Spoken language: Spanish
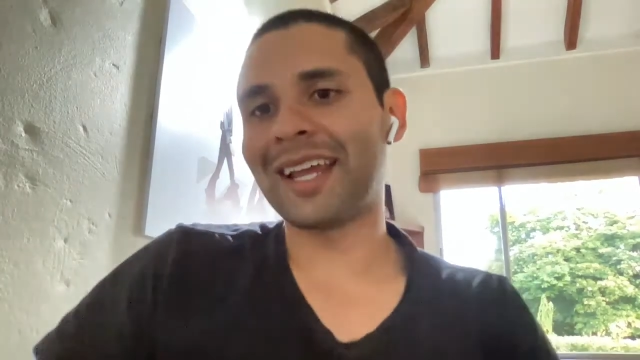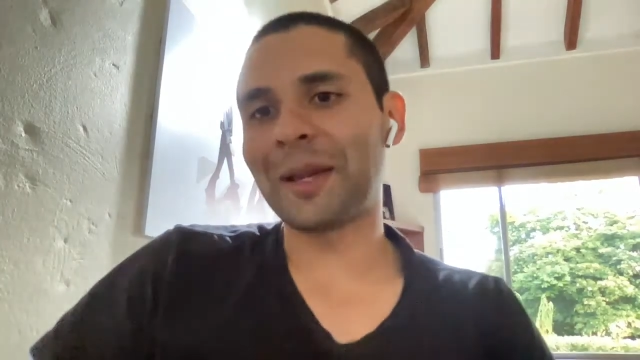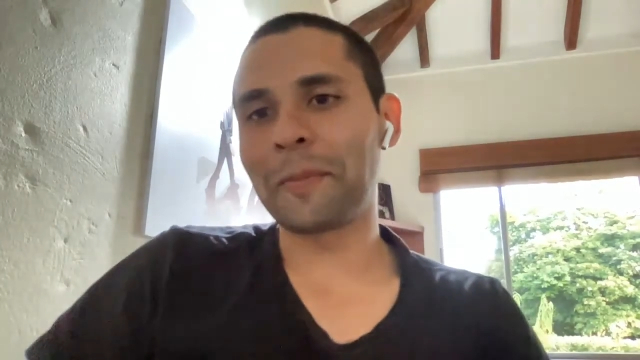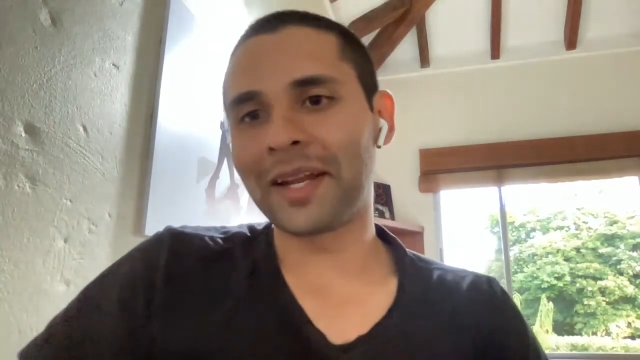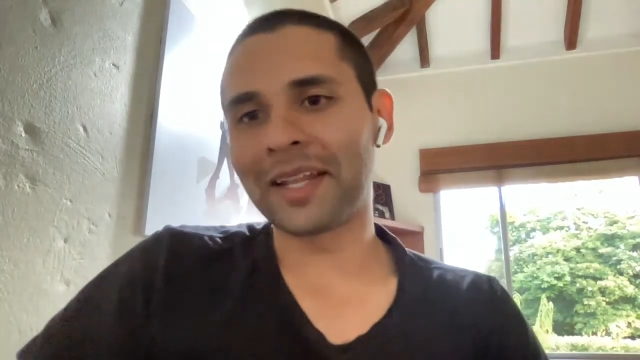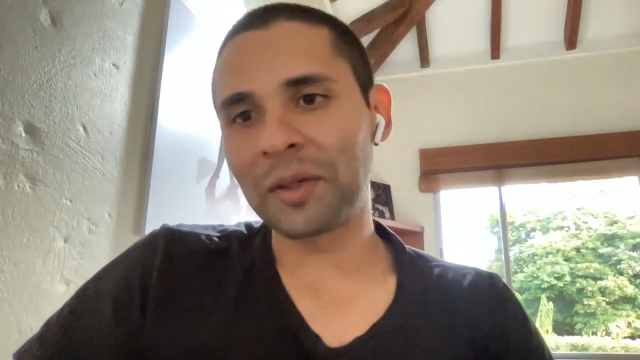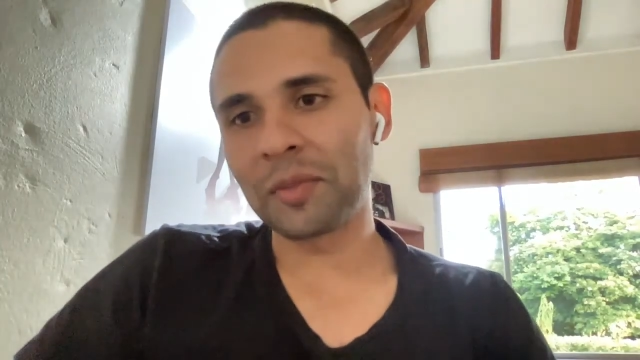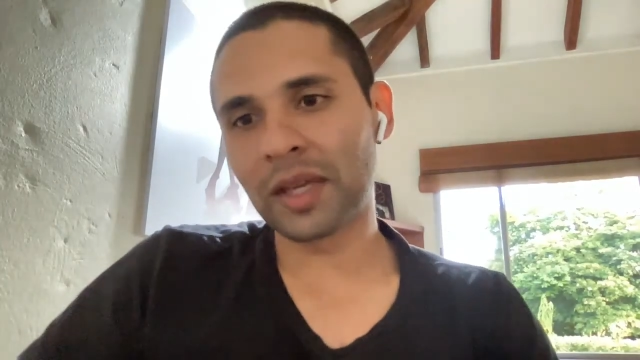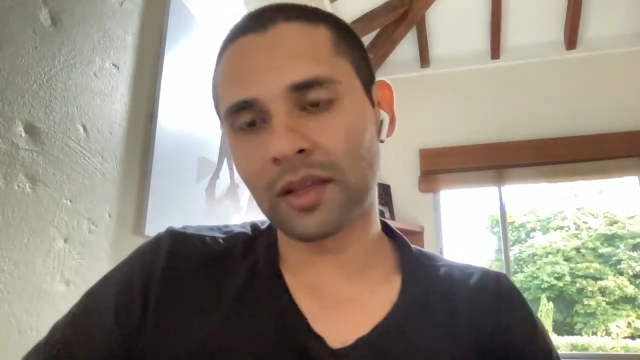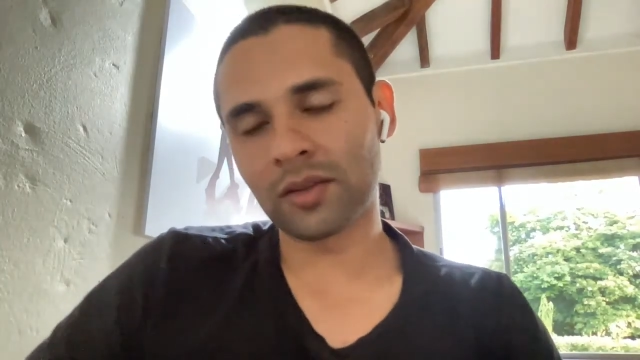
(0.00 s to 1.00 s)
el
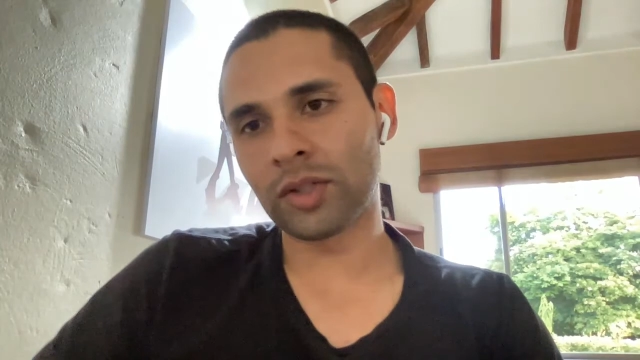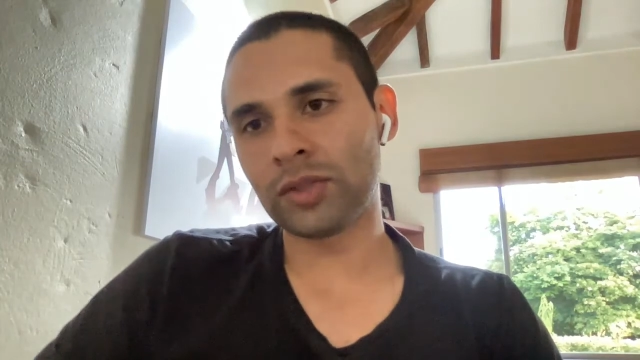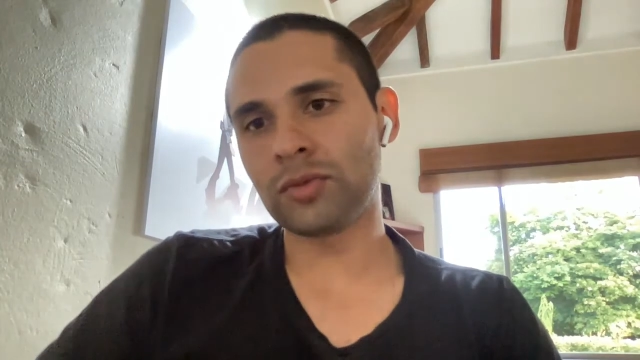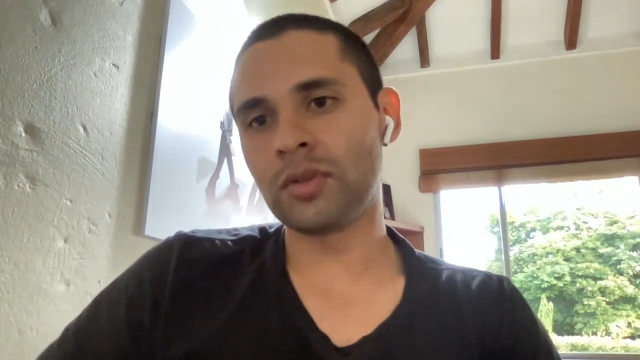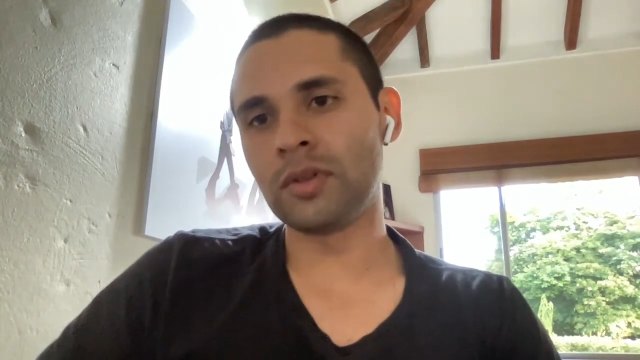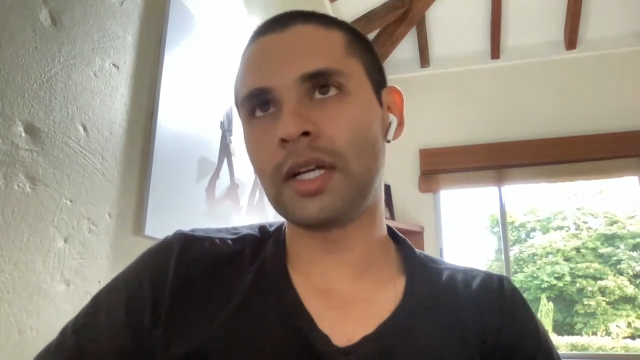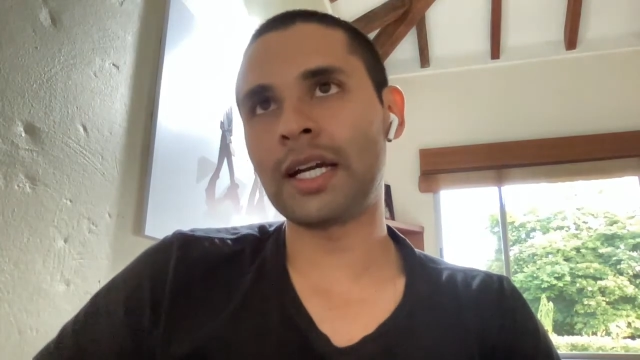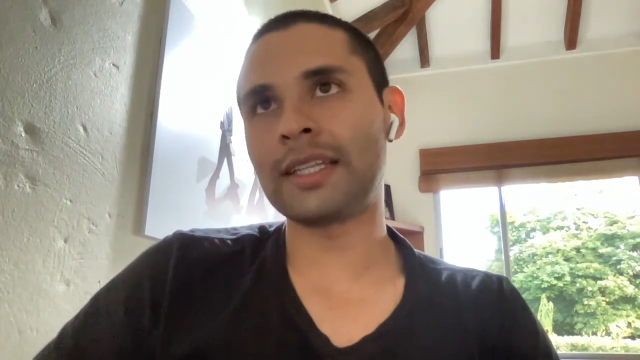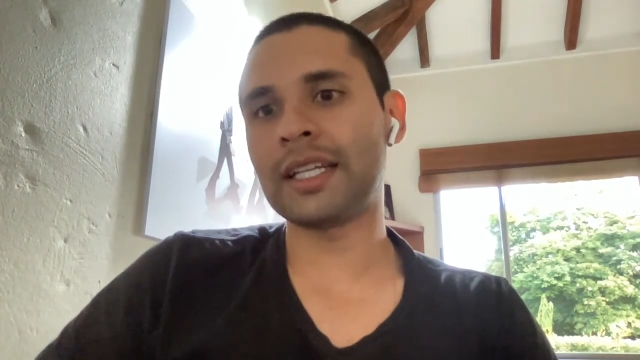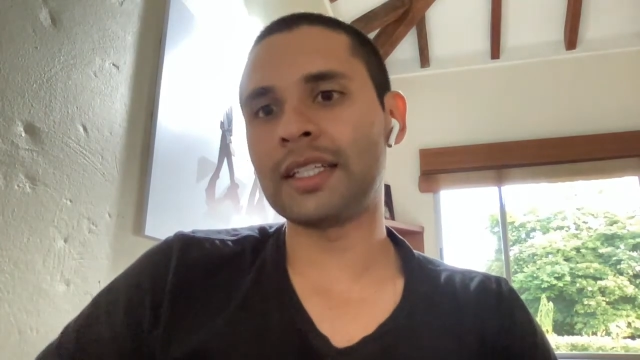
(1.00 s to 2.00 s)
emprendimiento es un
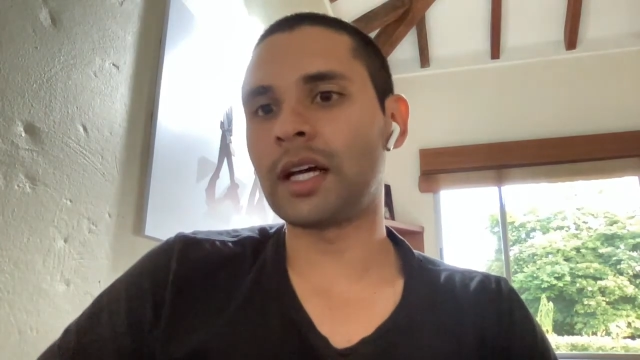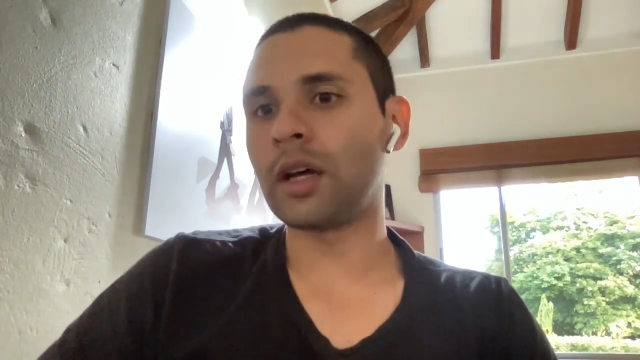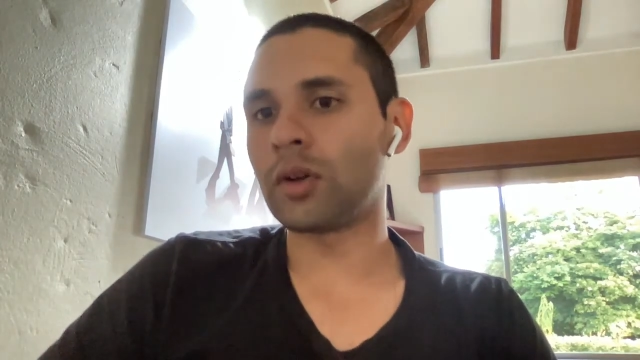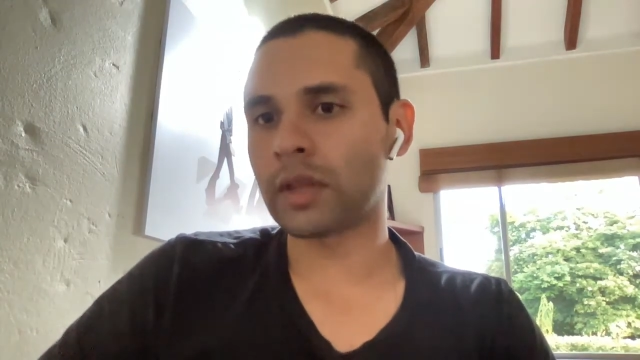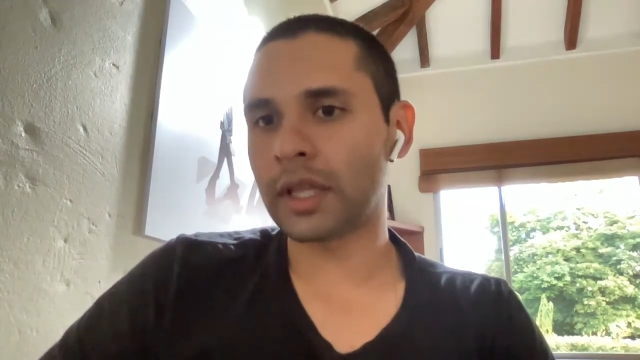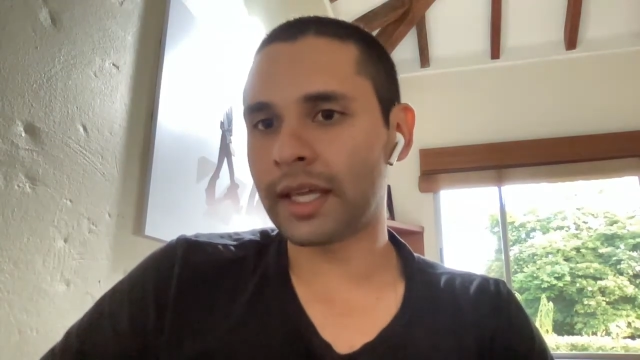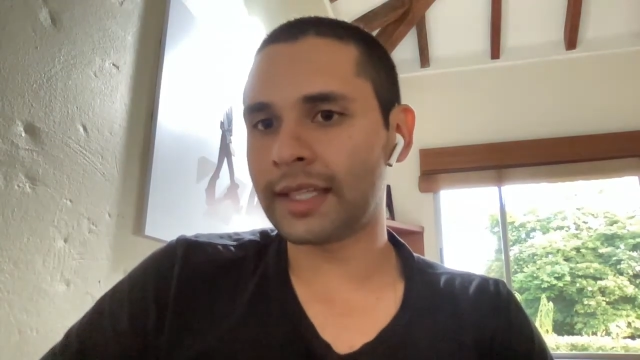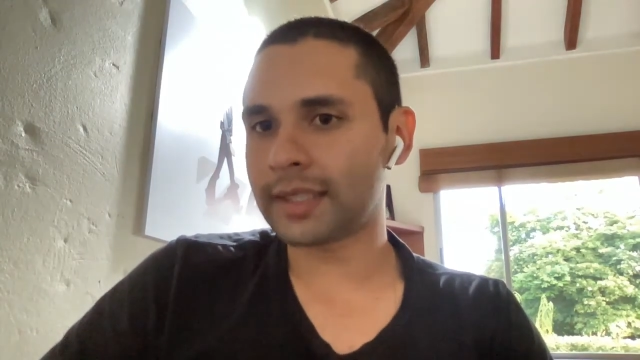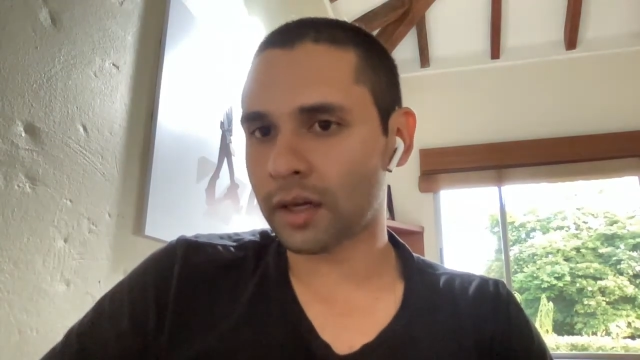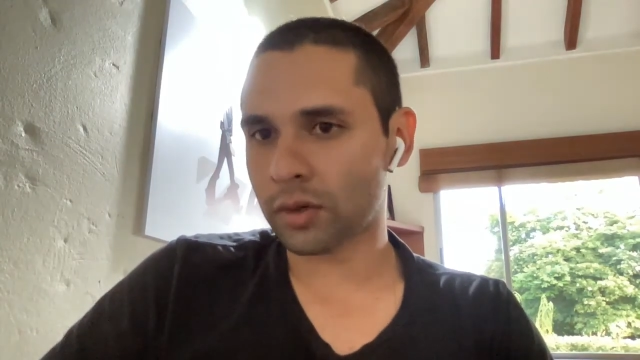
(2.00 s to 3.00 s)
catalizador de
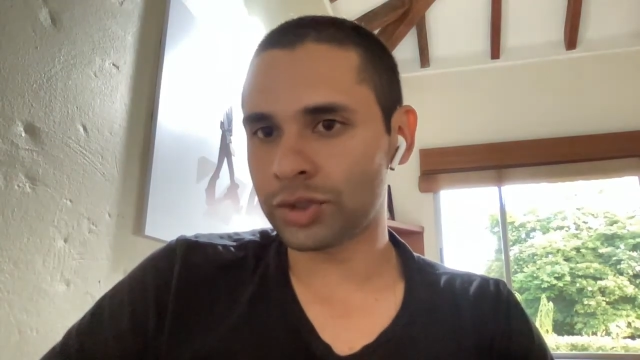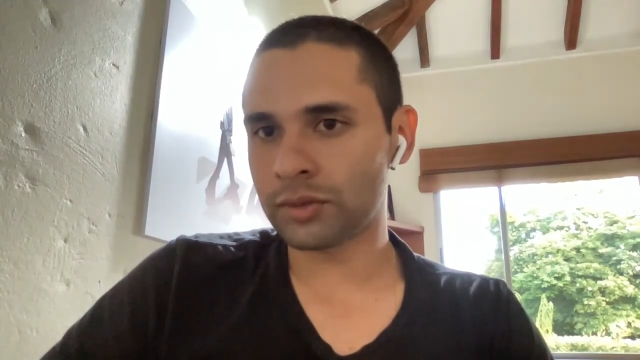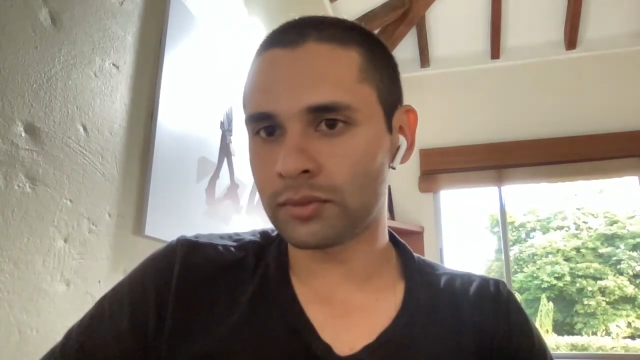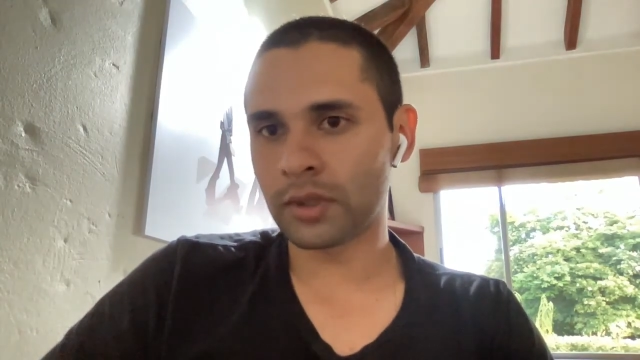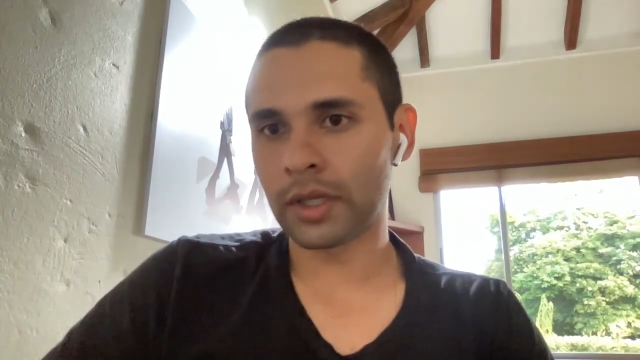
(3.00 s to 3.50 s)
desarrollo